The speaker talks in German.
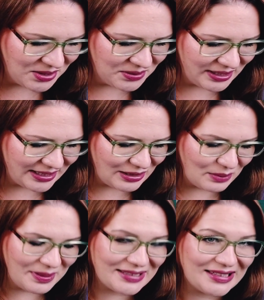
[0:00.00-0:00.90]
Und ich
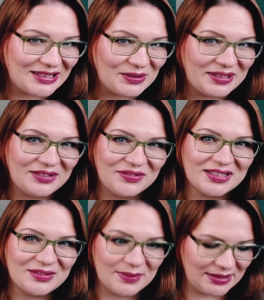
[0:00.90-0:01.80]
glaube, das ist auch
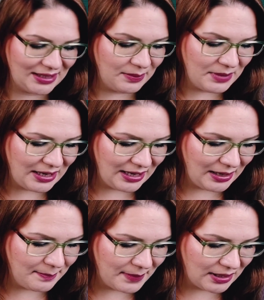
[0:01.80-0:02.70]
etwas, was ich mir
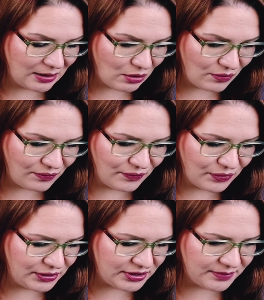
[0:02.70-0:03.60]
eben eh mal kaufen
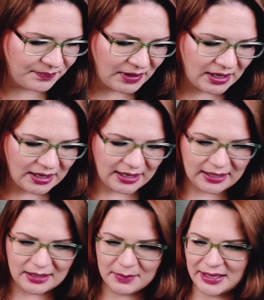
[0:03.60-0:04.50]
wollte.
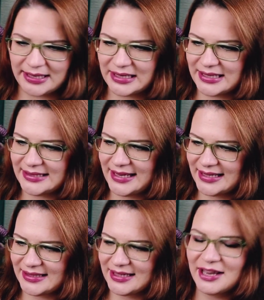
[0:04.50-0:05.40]
Ich nehme mal hier das
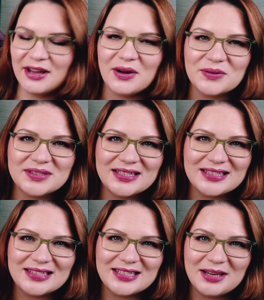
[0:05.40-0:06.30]
erste heraus. Das
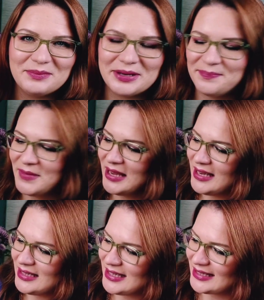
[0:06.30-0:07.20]
ist einmal
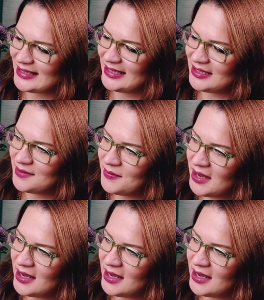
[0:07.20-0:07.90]
das hier.